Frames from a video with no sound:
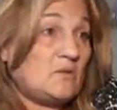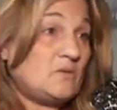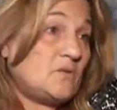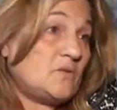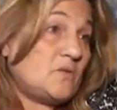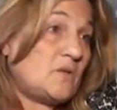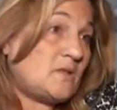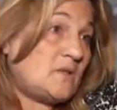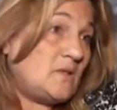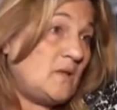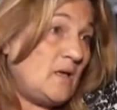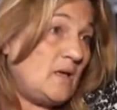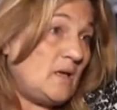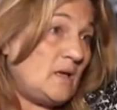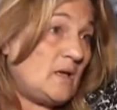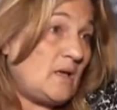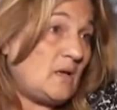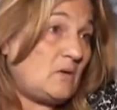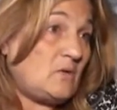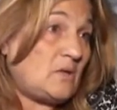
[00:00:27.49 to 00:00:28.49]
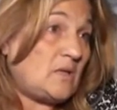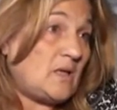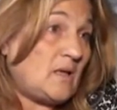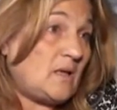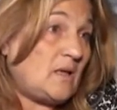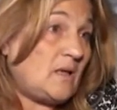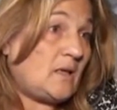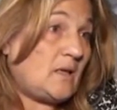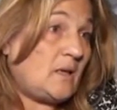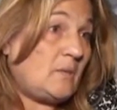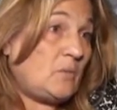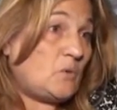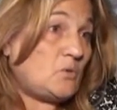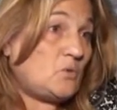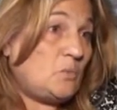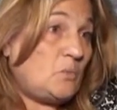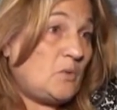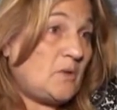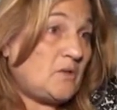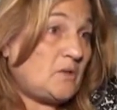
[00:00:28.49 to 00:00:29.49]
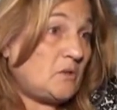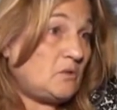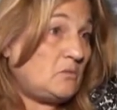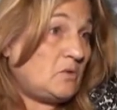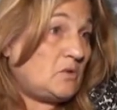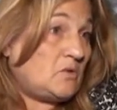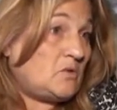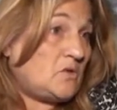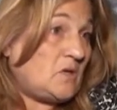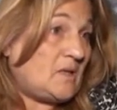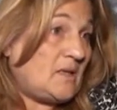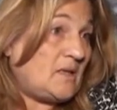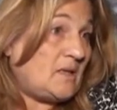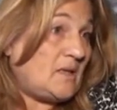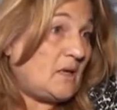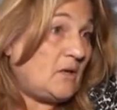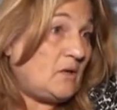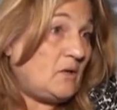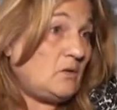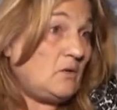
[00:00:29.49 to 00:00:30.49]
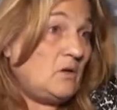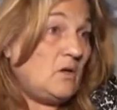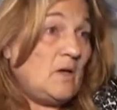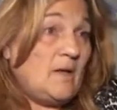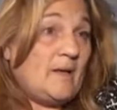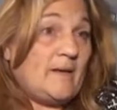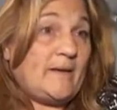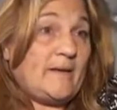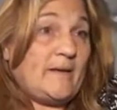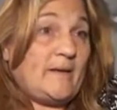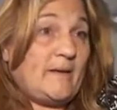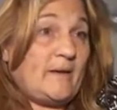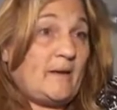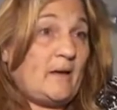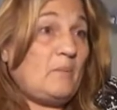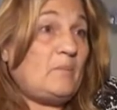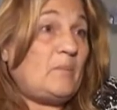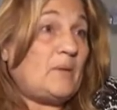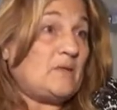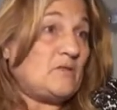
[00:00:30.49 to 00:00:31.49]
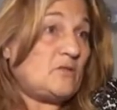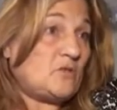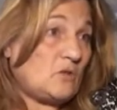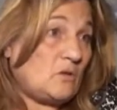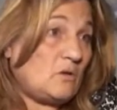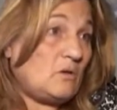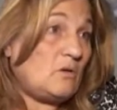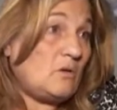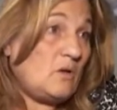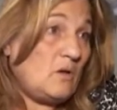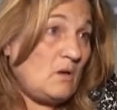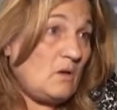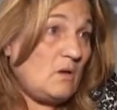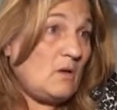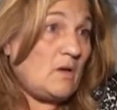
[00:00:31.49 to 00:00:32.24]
Entonces, claro está de que, por supuesto, nuestro secretario general pensó